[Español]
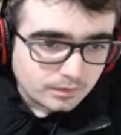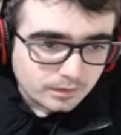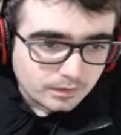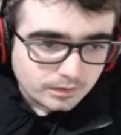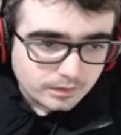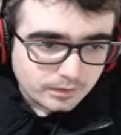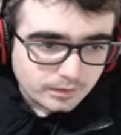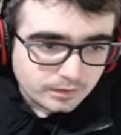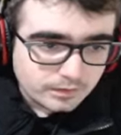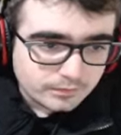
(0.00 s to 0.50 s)

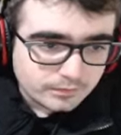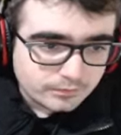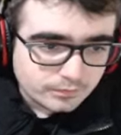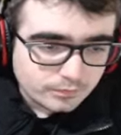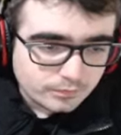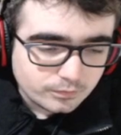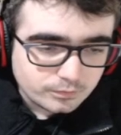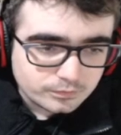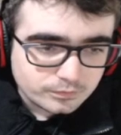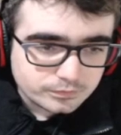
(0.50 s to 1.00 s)
Es
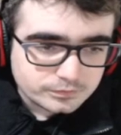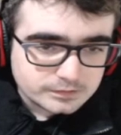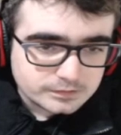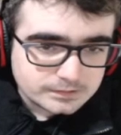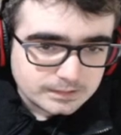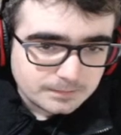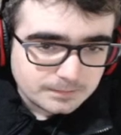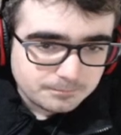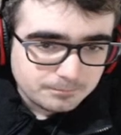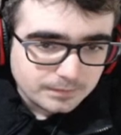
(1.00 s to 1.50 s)

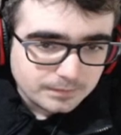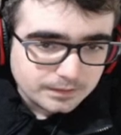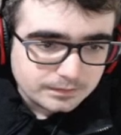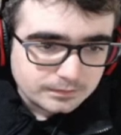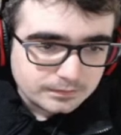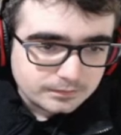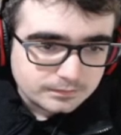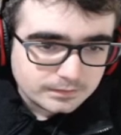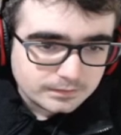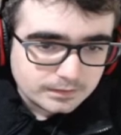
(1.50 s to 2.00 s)

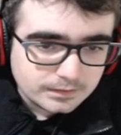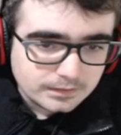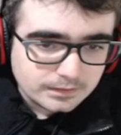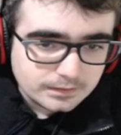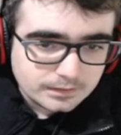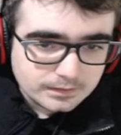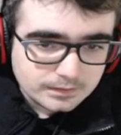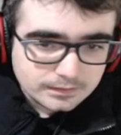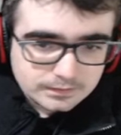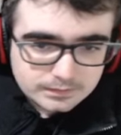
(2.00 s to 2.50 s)

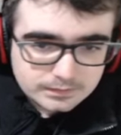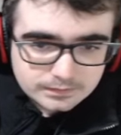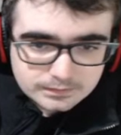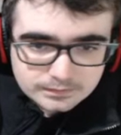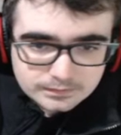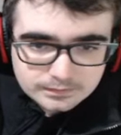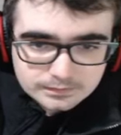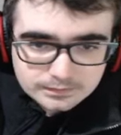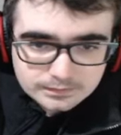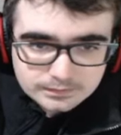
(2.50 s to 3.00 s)
justamente
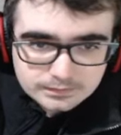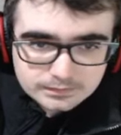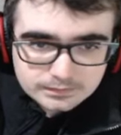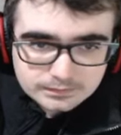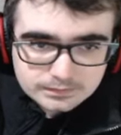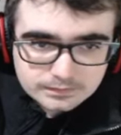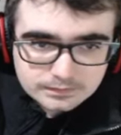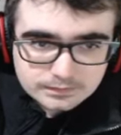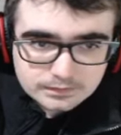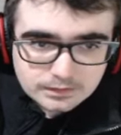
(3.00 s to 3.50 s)

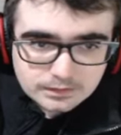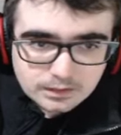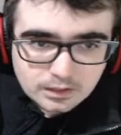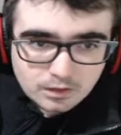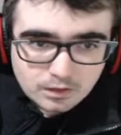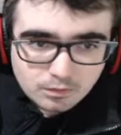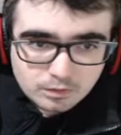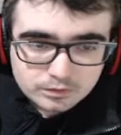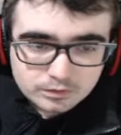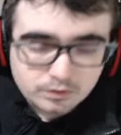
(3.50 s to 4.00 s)
aquí.
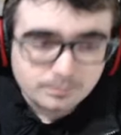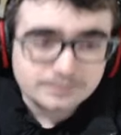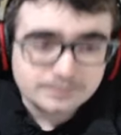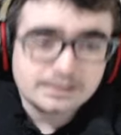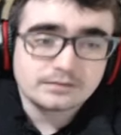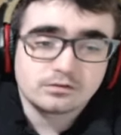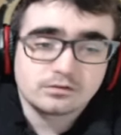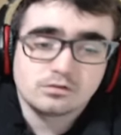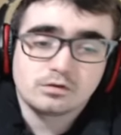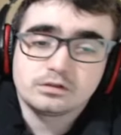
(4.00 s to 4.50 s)
Cuando pasa
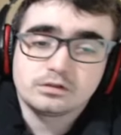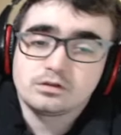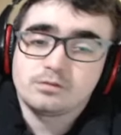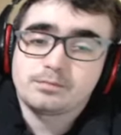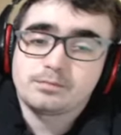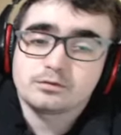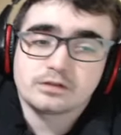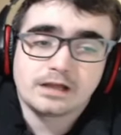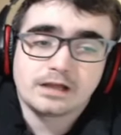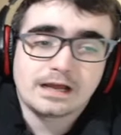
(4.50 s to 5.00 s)
eso, ¿no? Cuando el
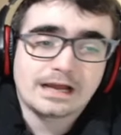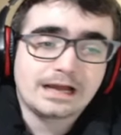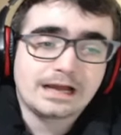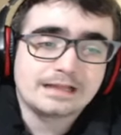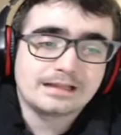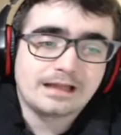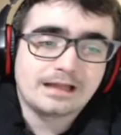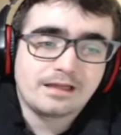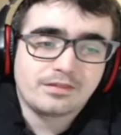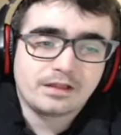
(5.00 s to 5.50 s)

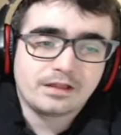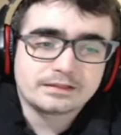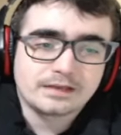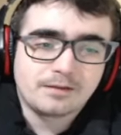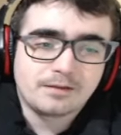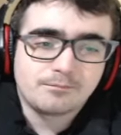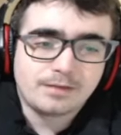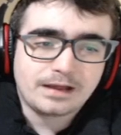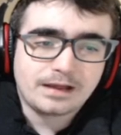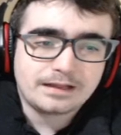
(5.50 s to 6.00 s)
portal hace la
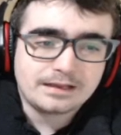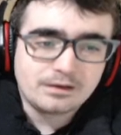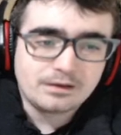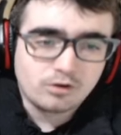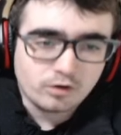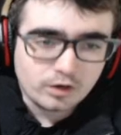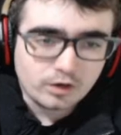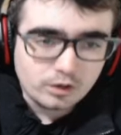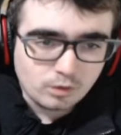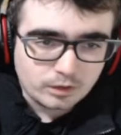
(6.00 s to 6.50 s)
trampa y
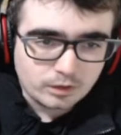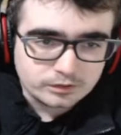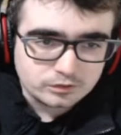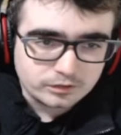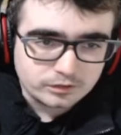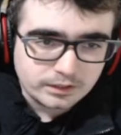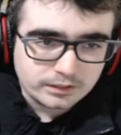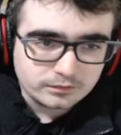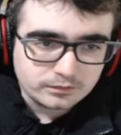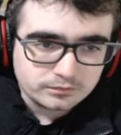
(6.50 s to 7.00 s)
lo, y
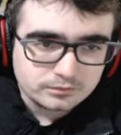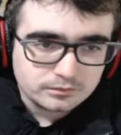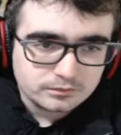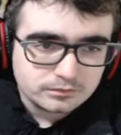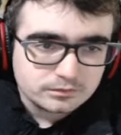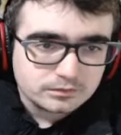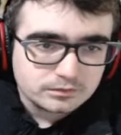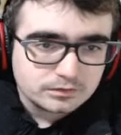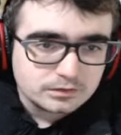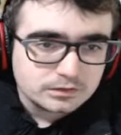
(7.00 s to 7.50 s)
¿no?
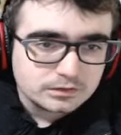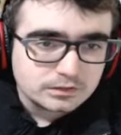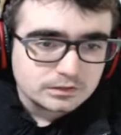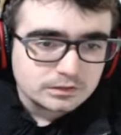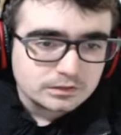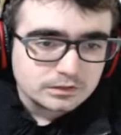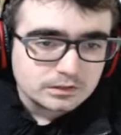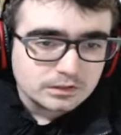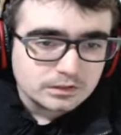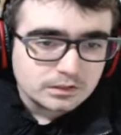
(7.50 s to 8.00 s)

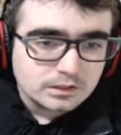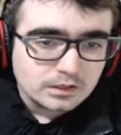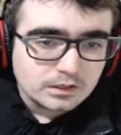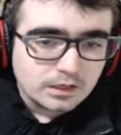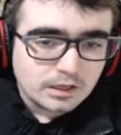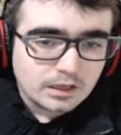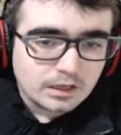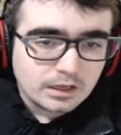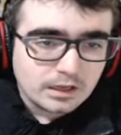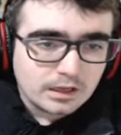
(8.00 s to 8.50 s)

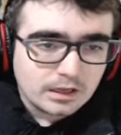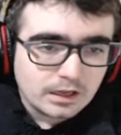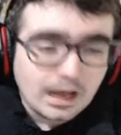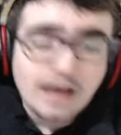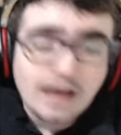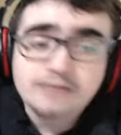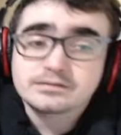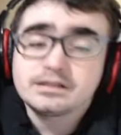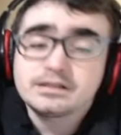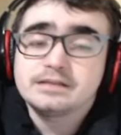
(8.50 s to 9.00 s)
Ah,
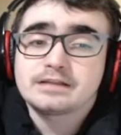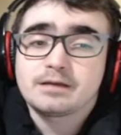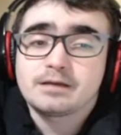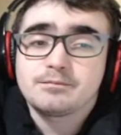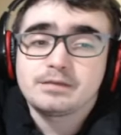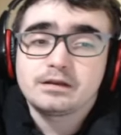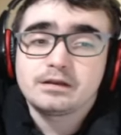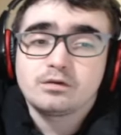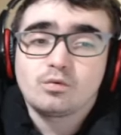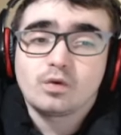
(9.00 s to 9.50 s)
ah, sí,
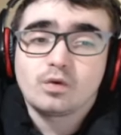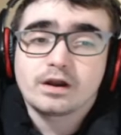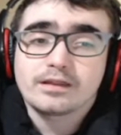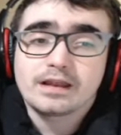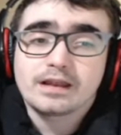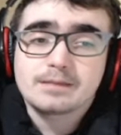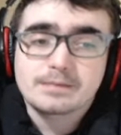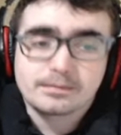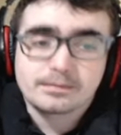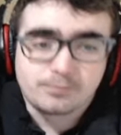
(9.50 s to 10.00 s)
también guarda
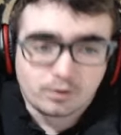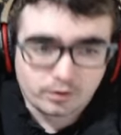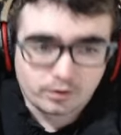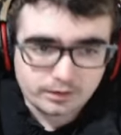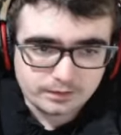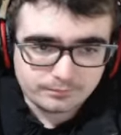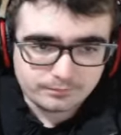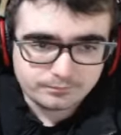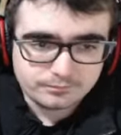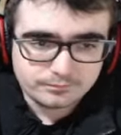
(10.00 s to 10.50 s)
la mazmorra.